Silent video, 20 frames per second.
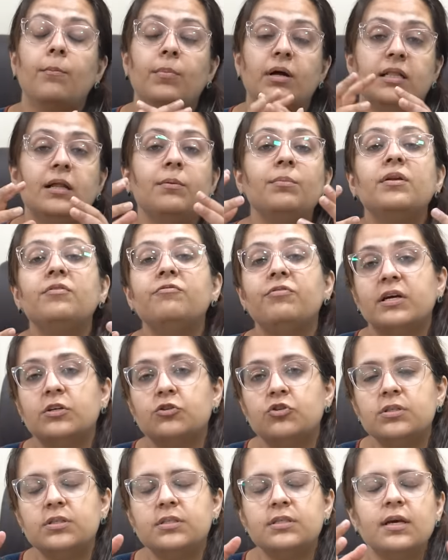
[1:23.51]
मतलब
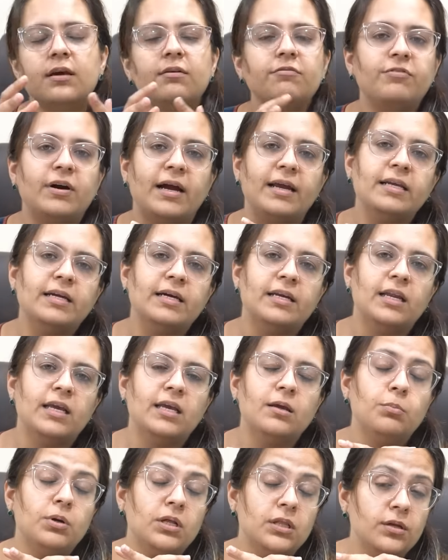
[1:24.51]
इन्फेक्शन से फाइट करने
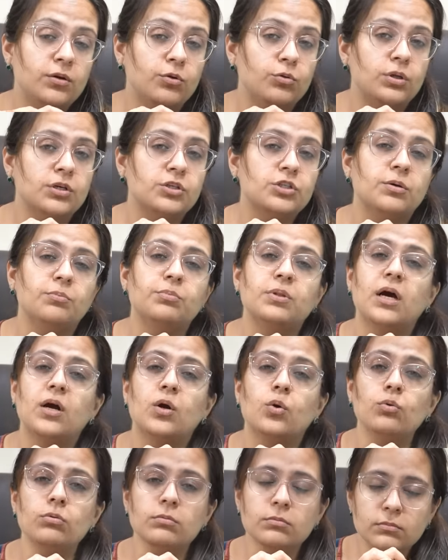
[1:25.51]
की प्रतिरोधक क्षमता
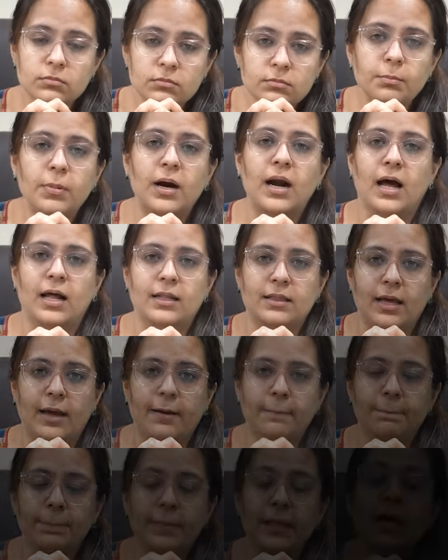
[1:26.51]
को बढ़ाता
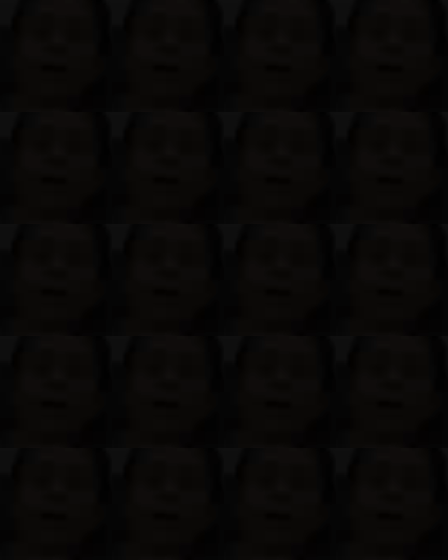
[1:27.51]
है